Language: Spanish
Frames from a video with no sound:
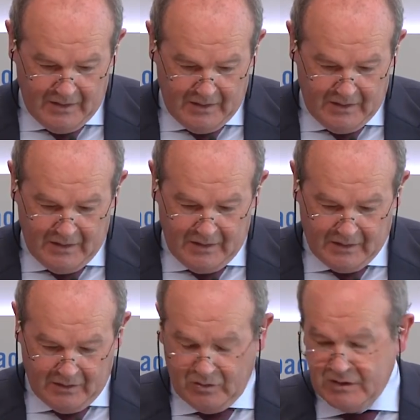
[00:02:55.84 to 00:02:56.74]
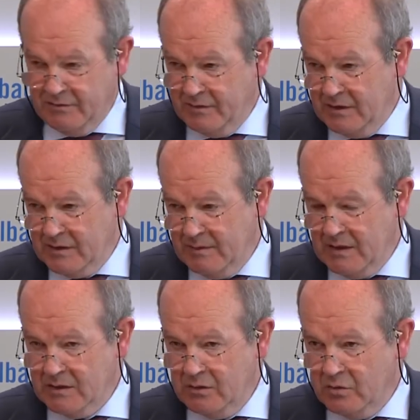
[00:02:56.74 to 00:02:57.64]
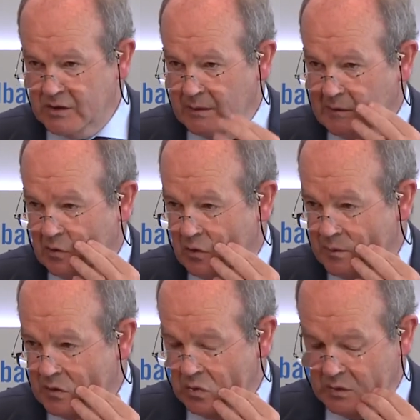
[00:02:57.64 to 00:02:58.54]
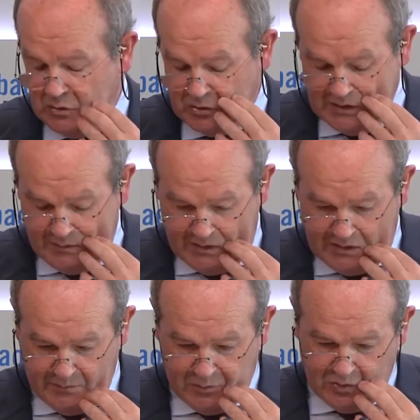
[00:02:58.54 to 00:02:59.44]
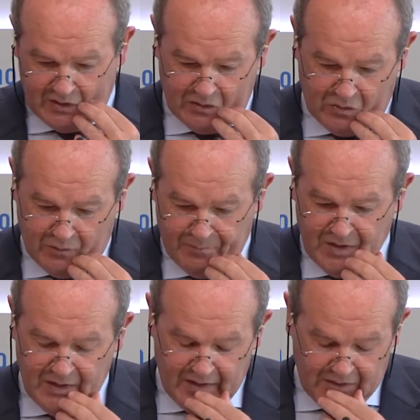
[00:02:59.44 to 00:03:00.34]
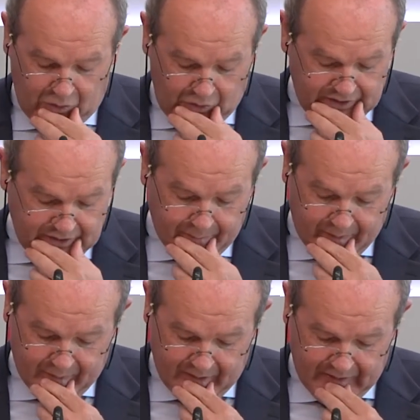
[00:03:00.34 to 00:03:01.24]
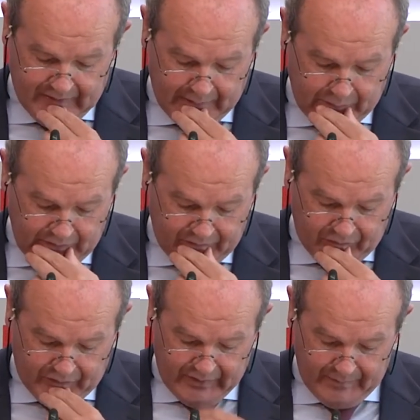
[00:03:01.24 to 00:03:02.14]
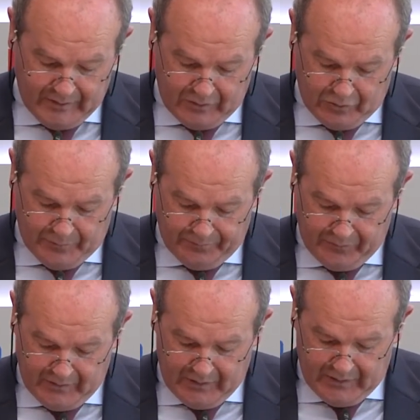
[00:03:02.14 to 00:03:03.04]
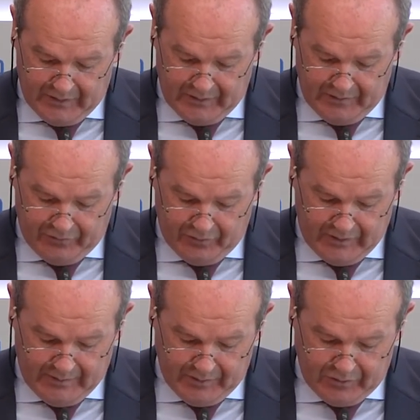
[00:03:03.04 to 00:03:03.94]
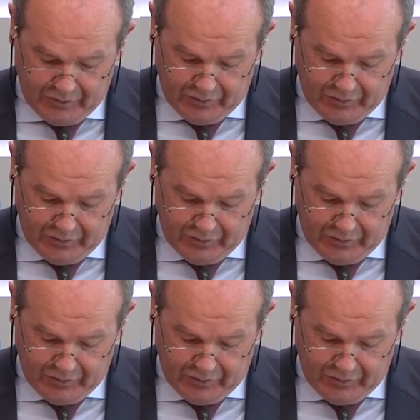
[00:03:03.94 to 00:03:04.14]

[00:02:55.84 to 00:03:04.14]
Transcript: y creo que este fin de semana ha sido el sábado, el domingo, cuando se habilita, por lo tanto, hoy es el primer día de labor de funcionamiento de, funcionamiento de